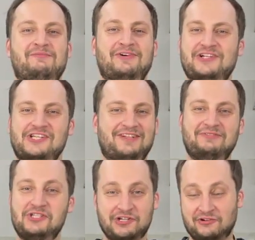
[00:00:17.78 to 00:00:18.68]
Больше нам
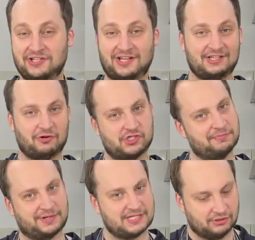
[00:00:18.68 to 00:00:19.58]
ничего не надо, очень
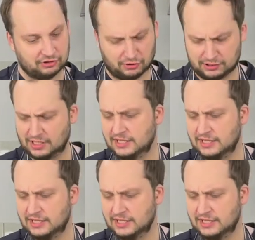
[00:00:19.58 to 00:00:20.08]
простой торт.